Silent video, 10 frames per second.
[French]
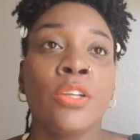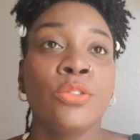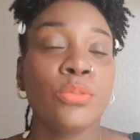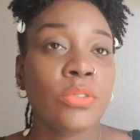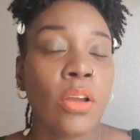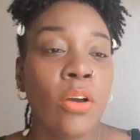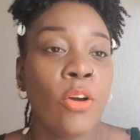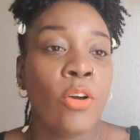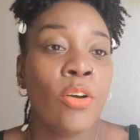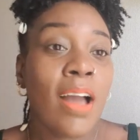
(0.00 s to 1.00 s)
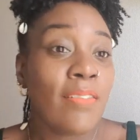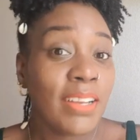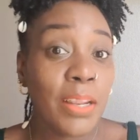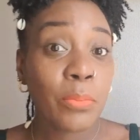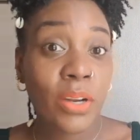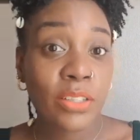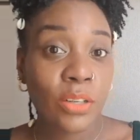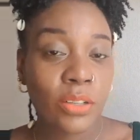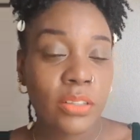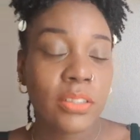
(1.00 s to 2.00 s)
Donc, euh, avec les
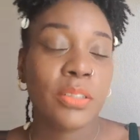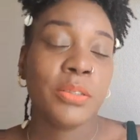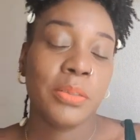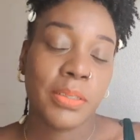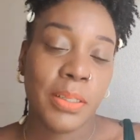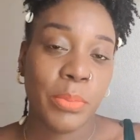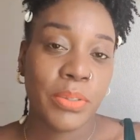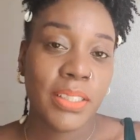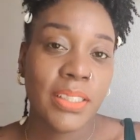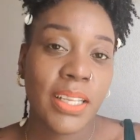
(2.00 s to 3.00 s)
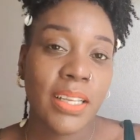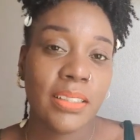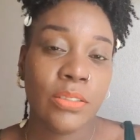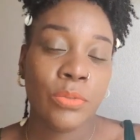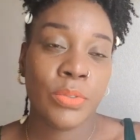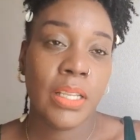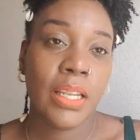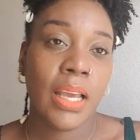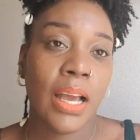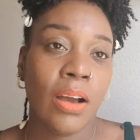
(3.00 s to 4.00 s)
breadlocks, donc les petites nattes, vous
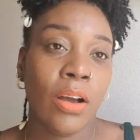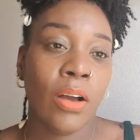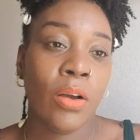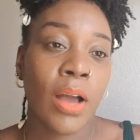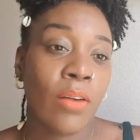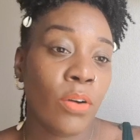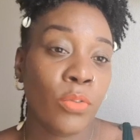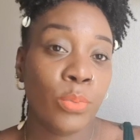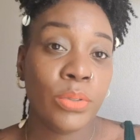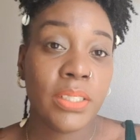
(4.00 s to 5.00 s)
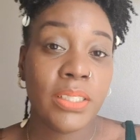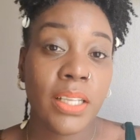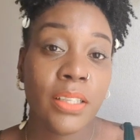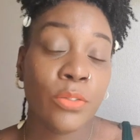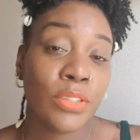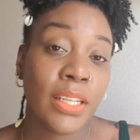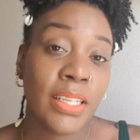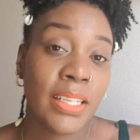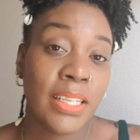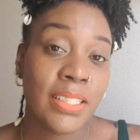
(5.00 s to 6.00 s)
allez euh, avoir vos petites nattes et vous allez
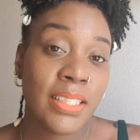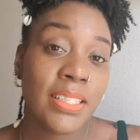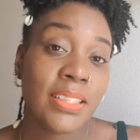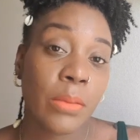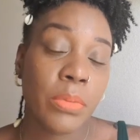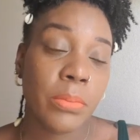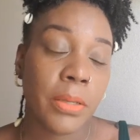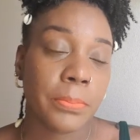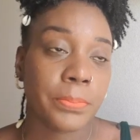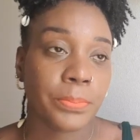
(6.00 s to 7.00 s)
les laisser s'abîmer.